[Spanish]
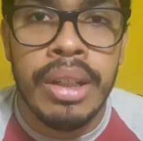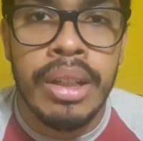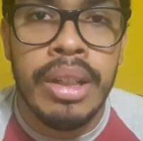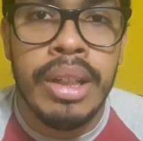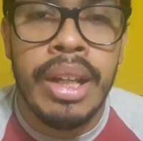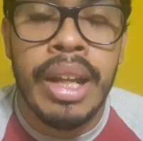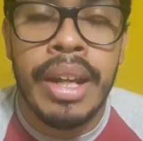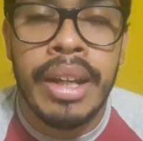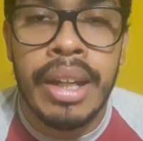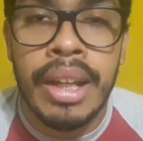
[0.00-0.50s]
Y
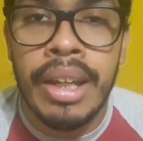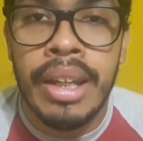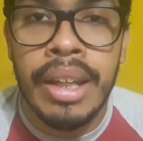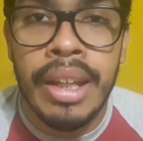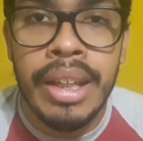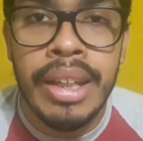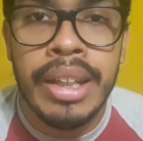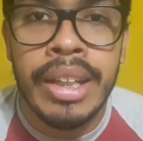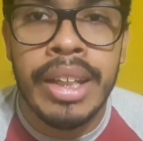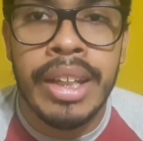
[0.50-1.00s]
la
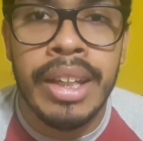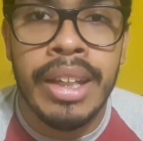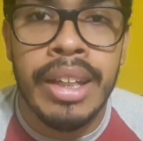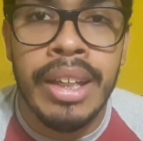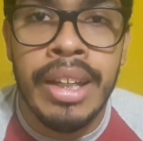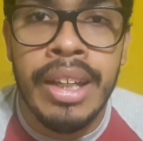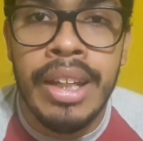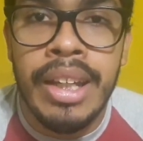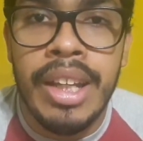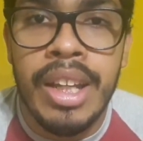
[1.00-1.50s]
realidad es que
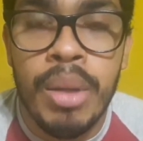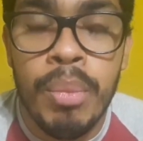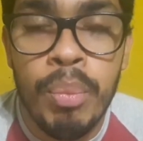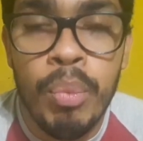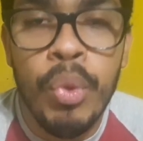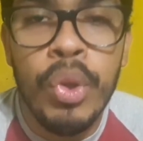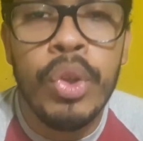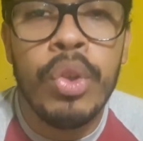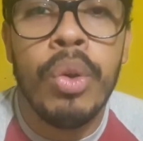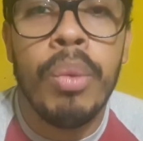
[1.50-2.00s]
es
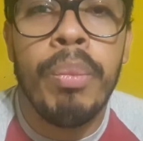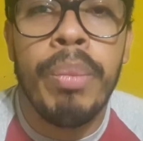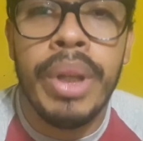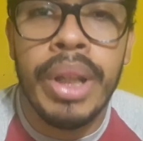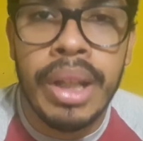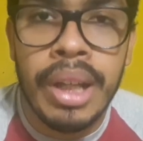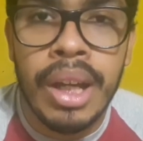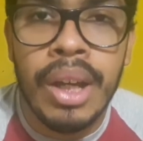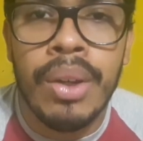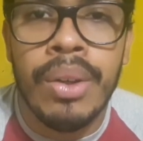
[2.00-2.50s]
muy
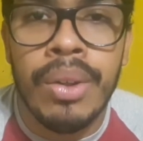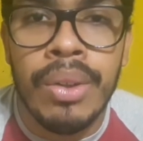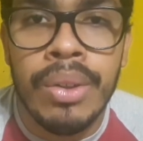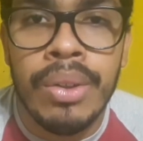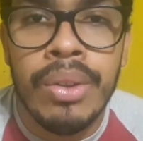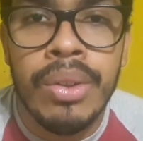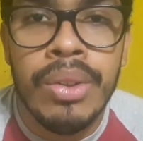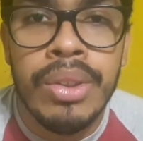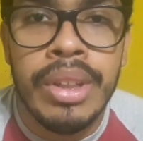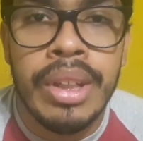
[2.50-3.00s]
complicado,
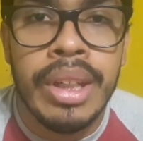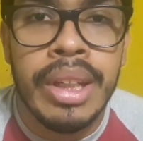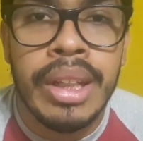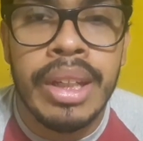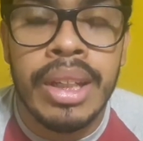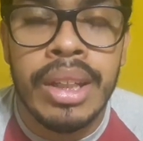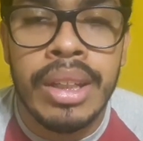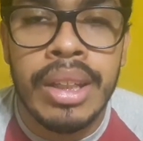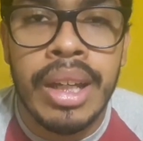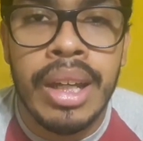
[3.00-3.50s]
¿no? Tenés
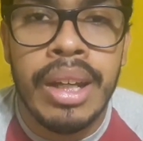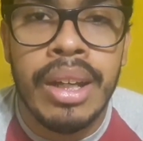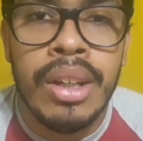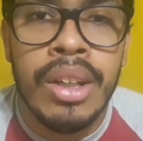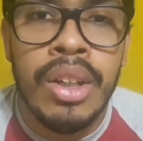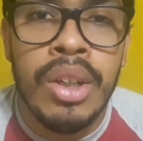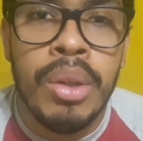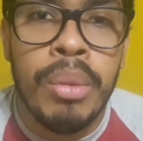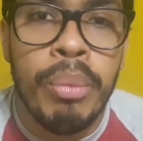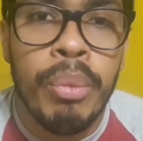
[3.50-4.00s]
que estar
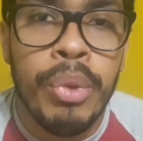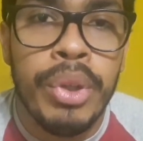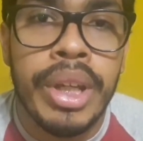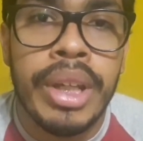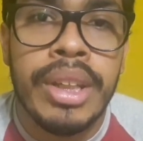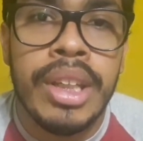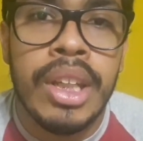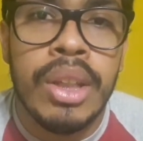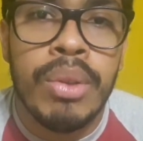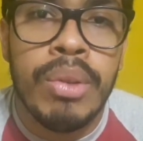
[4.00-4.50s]
muy
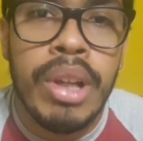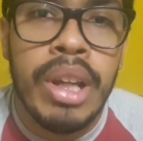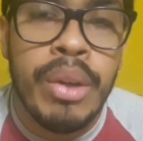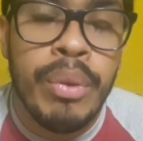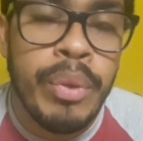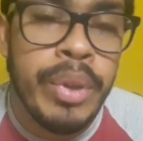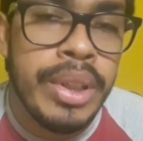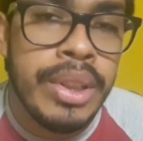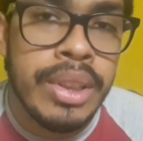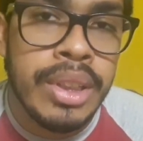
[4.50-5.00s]
atento a las
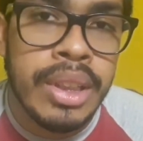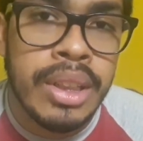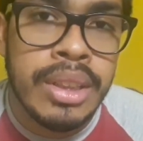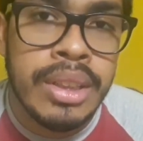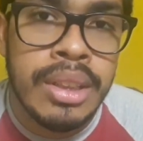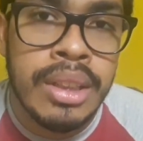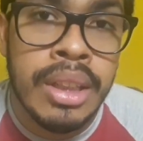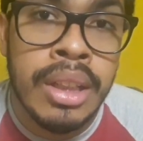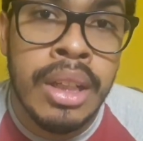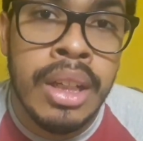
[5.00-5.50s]
fechas,
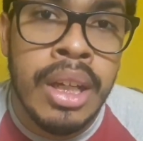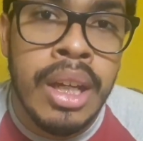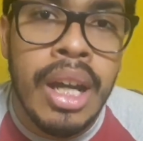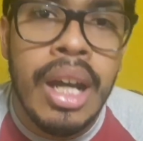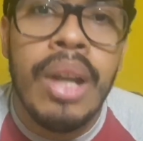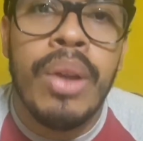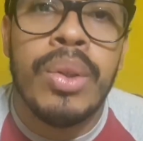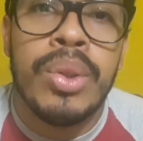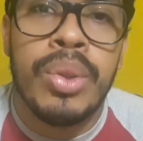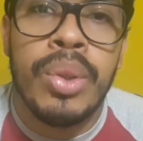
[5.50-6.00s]

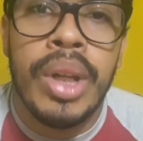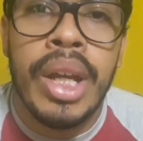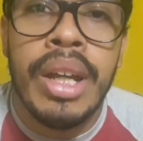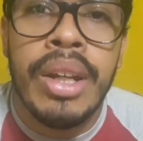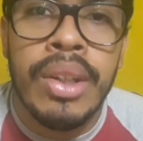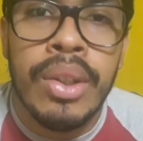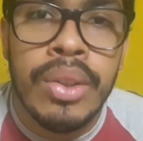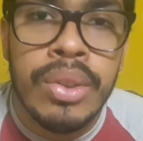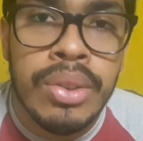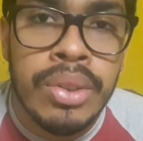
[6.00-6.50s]
a los
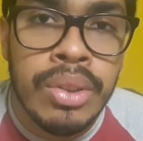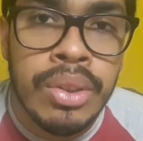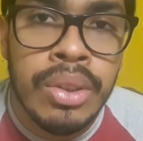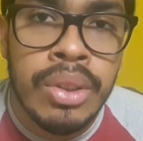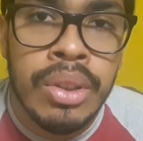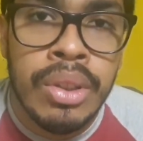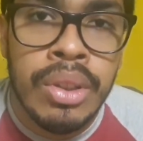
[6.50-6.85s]
horarios.